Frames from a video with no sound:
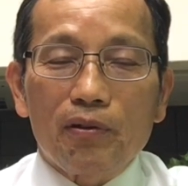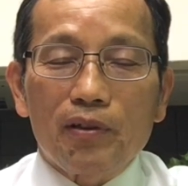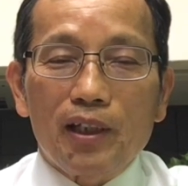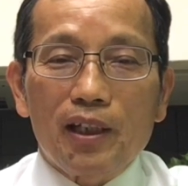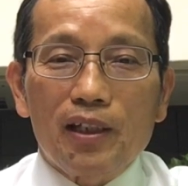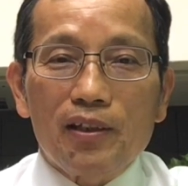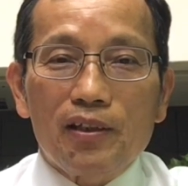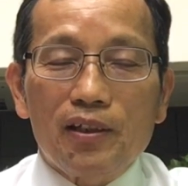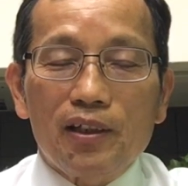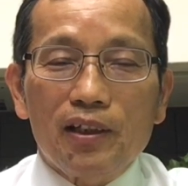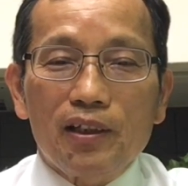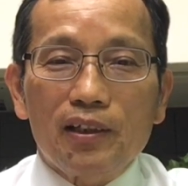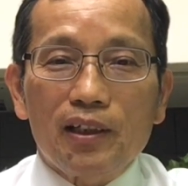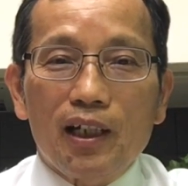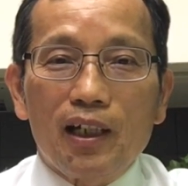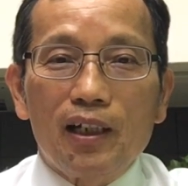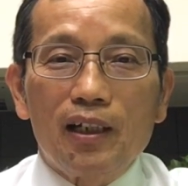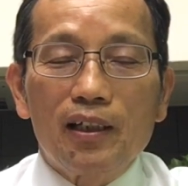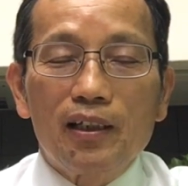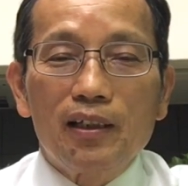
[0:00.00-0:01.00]
多年轻
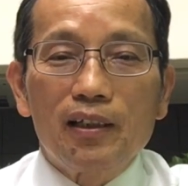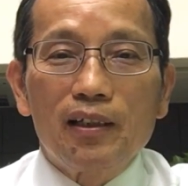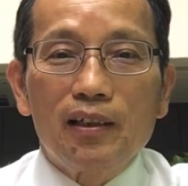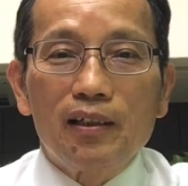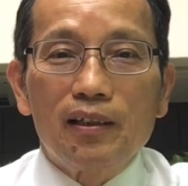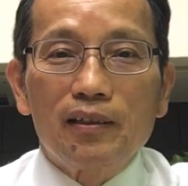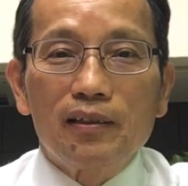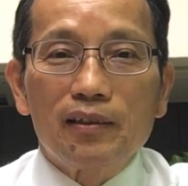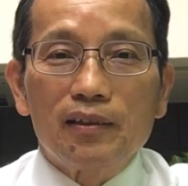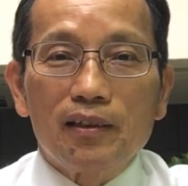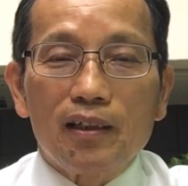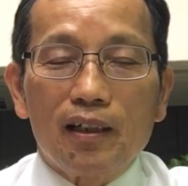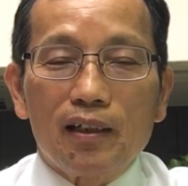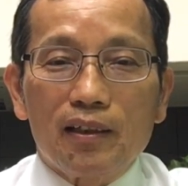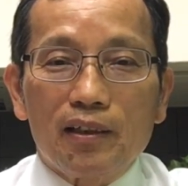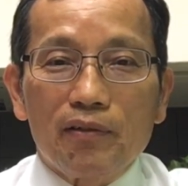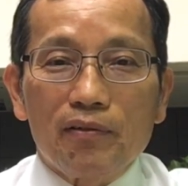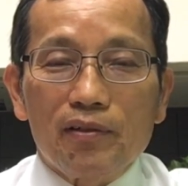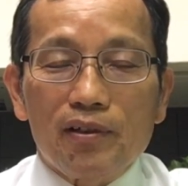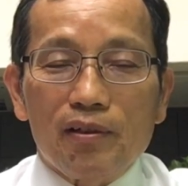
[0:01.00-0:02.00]
的啊
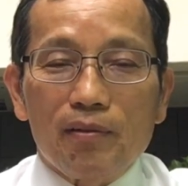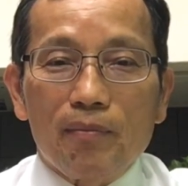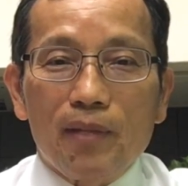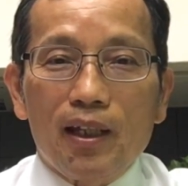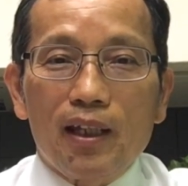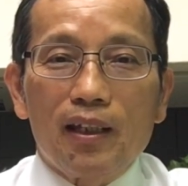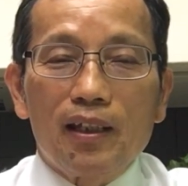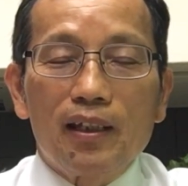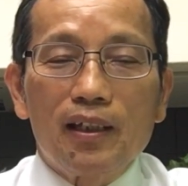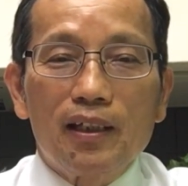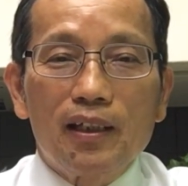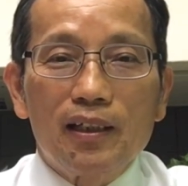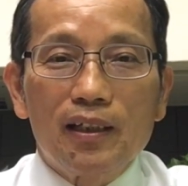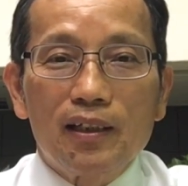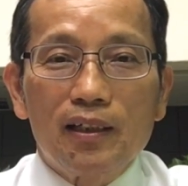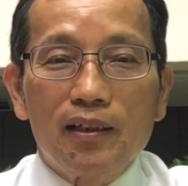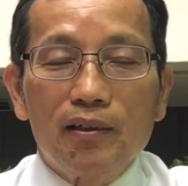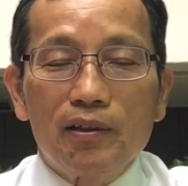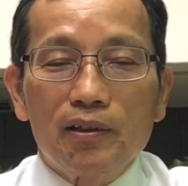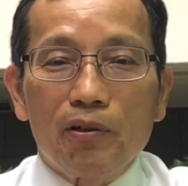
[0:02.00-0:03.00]
弟兄姊妹
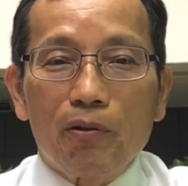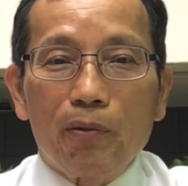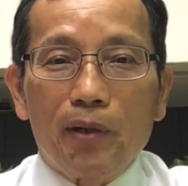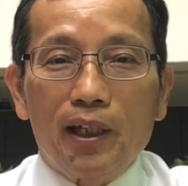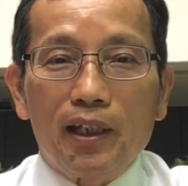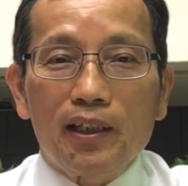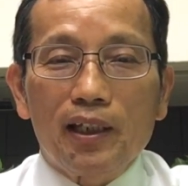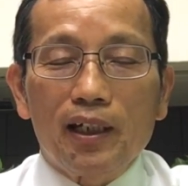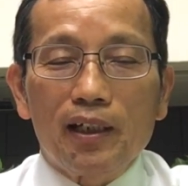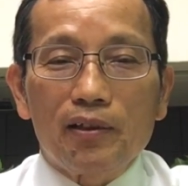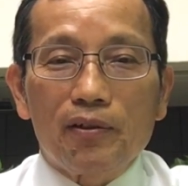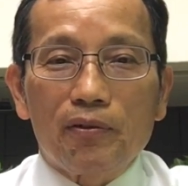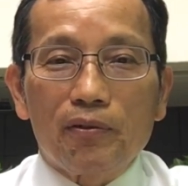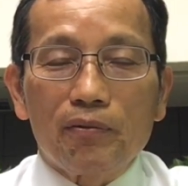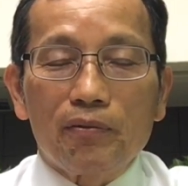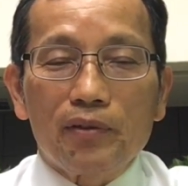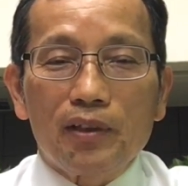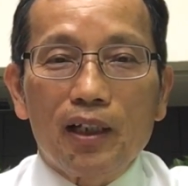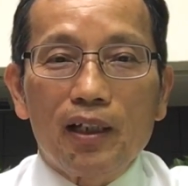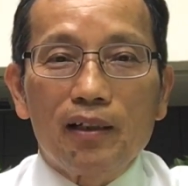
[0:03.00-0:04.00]
有为的
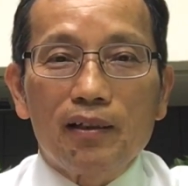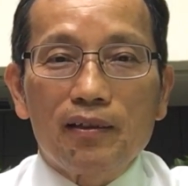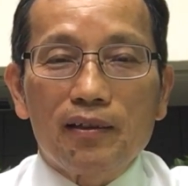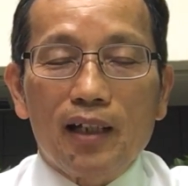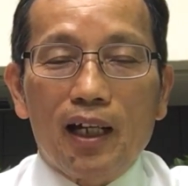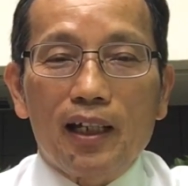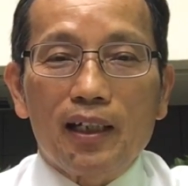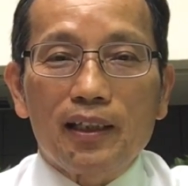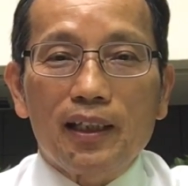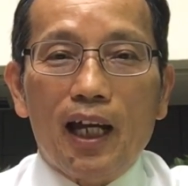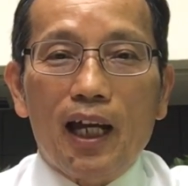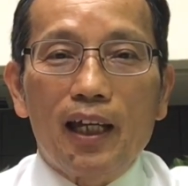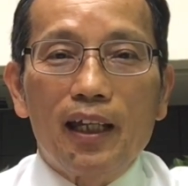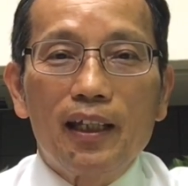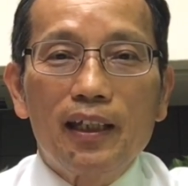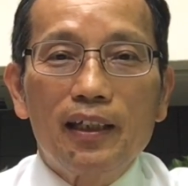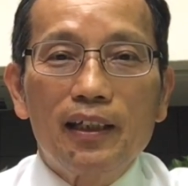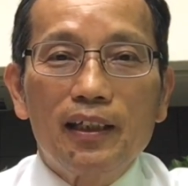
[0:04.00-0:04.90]
主的下一代。